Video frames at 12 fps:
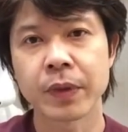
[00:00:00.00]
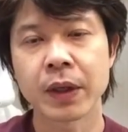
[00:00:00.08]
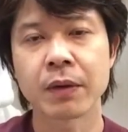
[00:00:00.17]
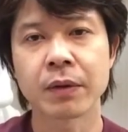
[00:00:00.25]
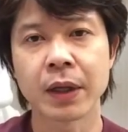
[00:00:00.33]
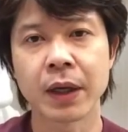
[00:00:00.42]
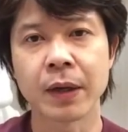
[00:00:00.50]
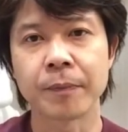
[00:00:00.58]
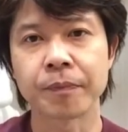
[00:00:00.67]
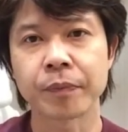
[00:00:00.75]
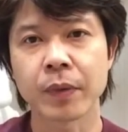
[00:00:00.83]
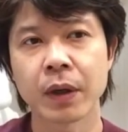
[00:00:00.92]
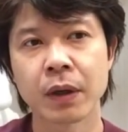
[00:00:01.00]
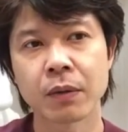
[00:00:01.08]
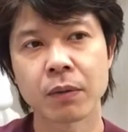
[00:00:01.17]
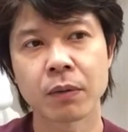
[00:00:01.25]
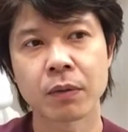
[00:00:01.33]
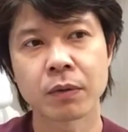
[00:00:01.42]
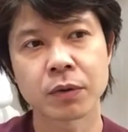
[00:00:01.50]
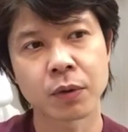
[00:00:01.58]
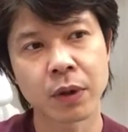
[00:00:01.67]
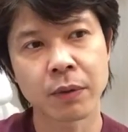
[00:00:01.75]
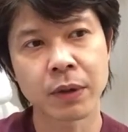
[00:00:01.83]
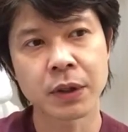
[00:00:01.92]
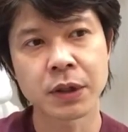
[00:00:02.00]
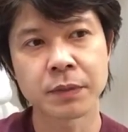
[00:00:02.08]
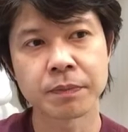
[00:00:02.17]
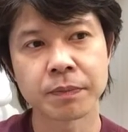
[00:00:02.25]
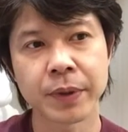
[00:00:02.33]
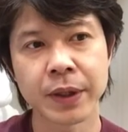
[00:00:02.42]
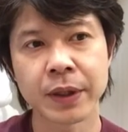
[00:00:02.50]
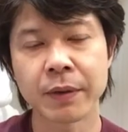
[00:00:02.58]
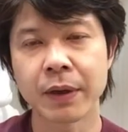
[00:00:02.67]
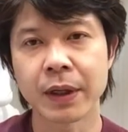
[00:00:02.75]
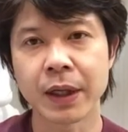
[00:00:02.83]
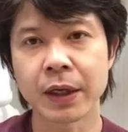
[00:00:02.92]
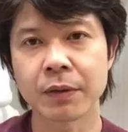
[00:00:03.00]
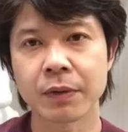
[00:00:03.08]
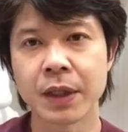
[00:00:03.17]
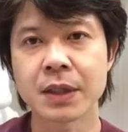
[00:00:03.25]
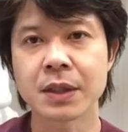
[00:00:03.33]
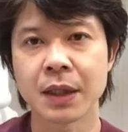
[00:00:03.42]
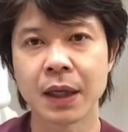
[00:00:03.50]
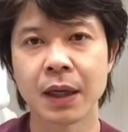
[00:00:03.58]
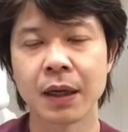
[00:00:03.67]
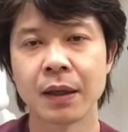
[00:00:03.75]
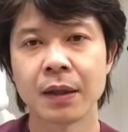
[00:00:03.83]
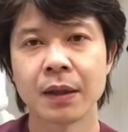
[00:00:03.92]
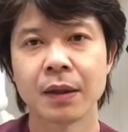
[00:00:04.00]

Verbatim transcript: なのであのそれは失敗ではないのですが